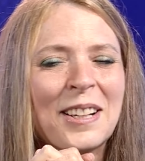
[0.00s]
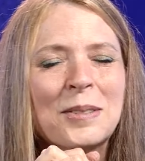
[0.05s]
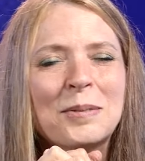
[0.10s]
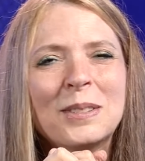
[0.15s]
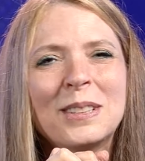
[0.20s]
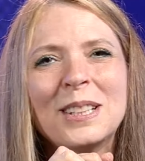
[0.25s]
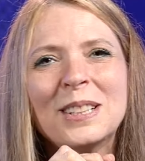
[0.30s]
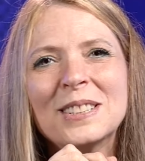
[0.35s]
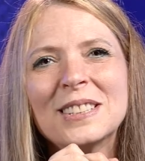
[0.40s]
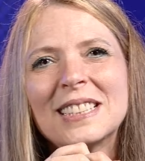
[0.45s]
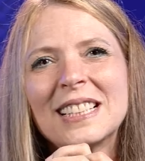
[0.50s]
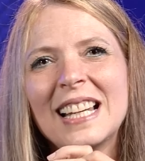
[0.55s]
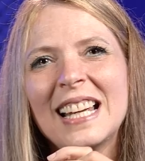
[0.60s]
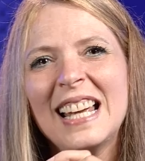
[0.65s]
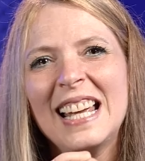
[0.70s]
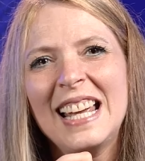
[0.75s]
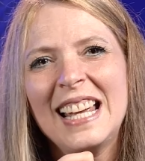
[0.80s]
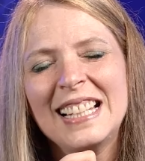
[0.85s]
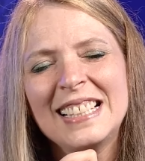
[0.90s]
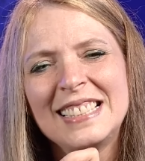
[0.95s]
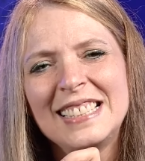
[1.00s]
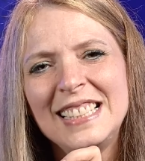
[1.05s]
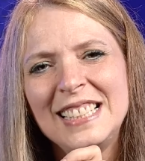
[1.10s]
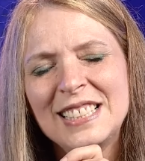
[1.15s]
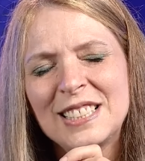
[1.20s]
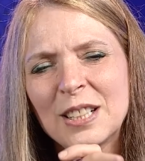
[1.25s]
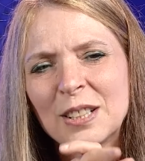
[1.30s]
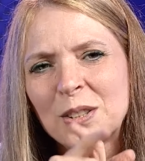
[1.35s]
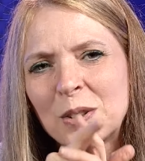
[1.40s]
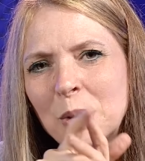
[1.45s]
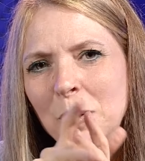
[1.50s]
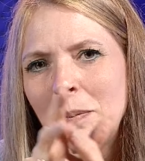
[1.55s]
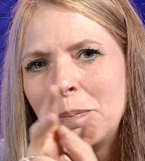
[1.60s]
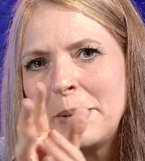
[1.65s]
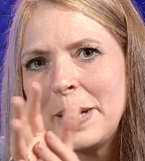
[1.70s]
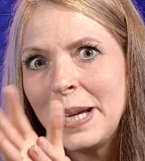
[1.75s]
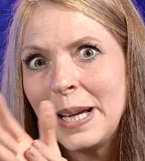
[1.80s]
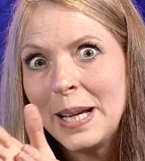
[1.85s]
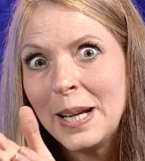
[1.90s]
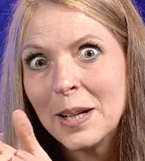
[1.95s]
Como Deus resiste à
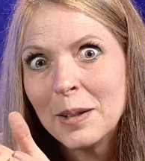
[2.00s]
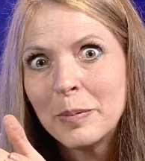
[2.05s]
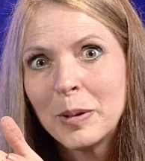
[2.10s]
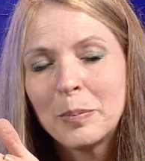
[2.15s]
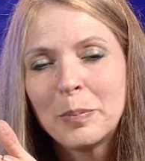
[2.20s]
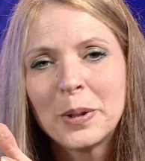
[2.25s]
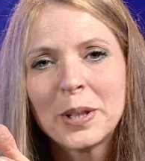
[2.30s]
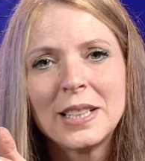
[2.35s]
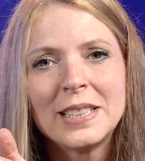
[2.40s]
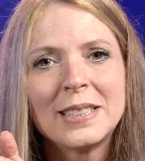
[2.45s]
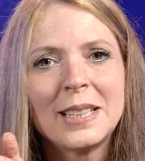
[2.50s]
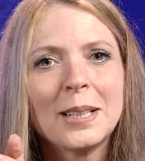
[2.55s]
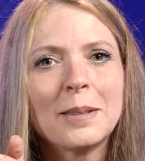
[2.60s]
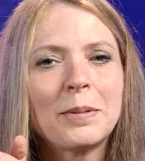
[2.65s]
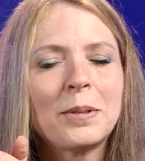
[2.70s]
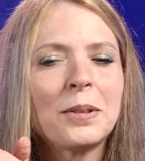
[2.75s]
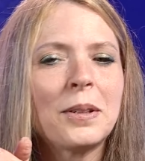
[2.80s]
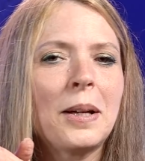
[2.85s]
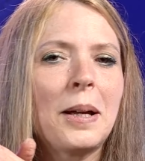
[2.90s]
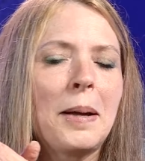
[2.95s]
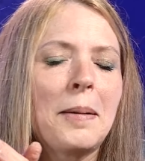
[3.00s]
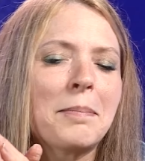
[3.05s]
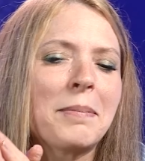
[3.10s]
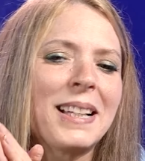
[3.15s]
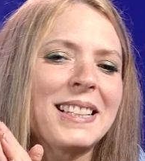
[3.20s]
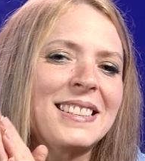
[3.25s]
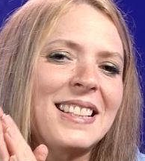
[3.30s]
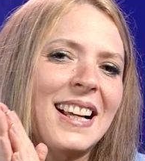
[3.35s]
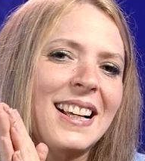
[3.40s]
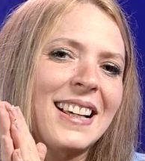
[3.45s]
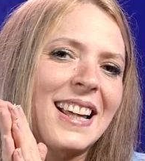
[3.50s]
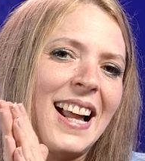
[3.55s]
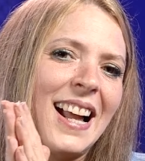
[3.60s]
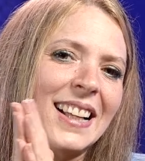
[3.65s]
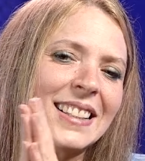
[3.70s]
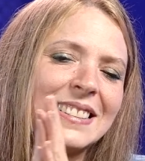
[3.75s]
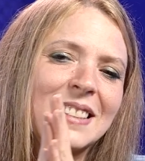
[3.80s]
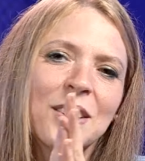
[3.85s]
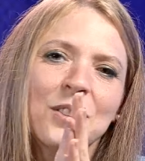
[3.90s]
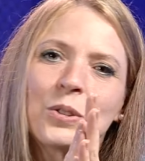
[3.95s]
soberba, por exemplo, mas dá
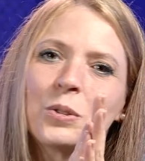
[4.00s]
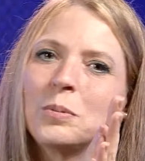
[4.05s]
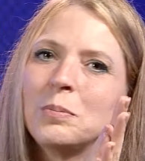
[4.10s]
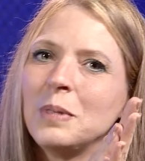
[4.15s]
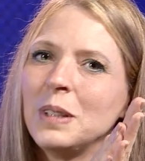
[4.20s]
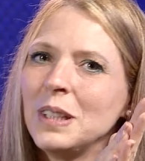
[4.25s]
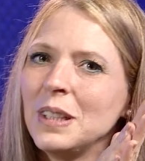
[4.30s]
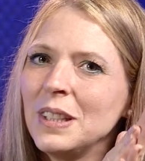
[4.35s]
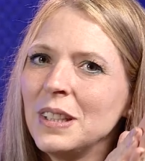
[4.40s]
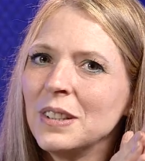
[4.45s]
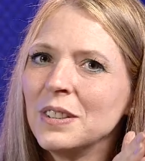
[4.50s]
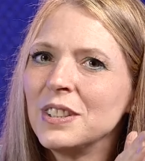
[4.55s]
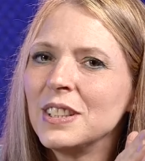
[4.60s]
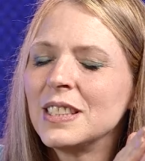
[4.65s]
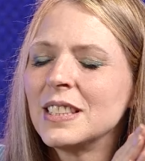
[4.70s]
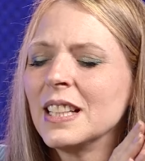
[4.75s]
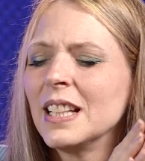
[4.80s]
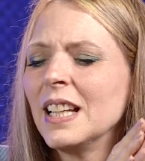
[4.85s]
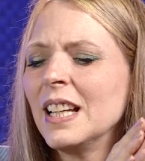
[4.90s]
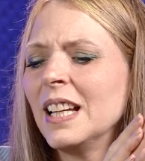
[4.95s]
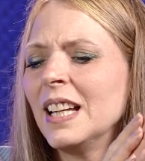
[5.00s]
graça aos humildes.